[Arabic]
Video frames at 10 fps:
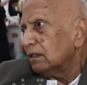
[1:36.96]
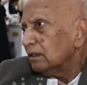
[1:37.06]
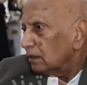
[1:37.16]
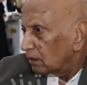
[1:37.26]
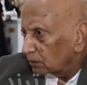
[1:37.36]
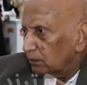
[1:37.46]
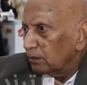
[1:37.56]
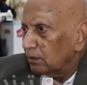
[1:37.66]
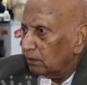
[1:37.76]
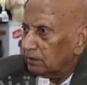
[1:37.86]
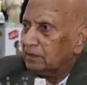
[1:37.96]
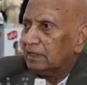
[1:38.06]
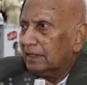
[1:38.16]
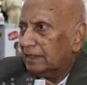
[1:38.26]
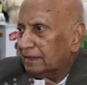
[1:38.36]
لا أروح كل
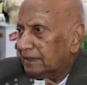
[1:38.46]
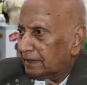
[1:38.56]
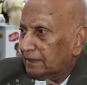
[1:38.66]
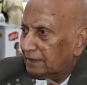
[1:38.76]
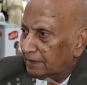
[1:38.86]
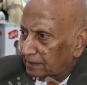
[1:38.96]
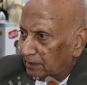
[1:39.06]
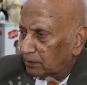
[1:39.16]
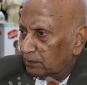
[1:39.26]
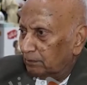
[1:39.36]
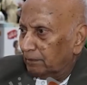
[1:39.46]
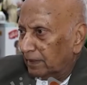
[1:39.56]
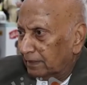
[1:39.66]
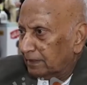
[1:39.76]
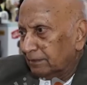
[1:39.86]
سنة سنتين أروح
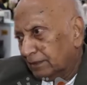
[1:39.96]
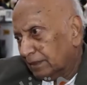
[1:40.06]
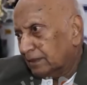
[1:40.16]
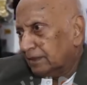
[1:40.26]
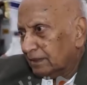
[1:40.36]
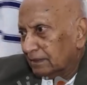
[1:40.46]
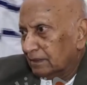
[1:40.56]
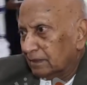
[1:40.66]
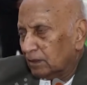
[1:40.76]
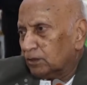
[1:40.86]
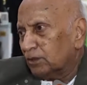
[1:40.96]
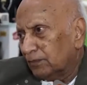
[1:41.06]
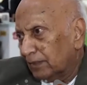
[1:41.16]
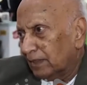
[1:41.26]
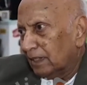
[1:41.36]
بلدي ويرجع
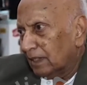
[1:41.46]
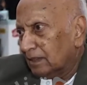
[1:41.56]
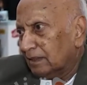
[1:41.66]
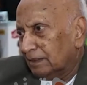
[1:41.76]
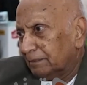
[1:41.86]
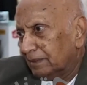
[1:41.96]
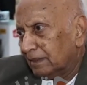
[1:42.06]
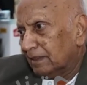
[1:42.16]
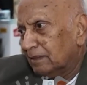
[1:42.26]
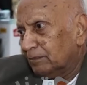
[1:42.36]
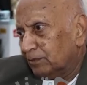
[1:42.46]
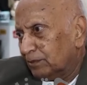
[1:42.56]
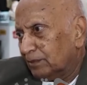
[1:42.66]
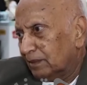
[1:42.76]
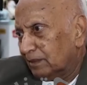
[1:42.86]
أشوف الأقارب هناك
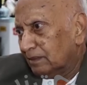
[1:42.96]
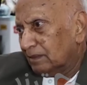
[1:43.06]
موجودين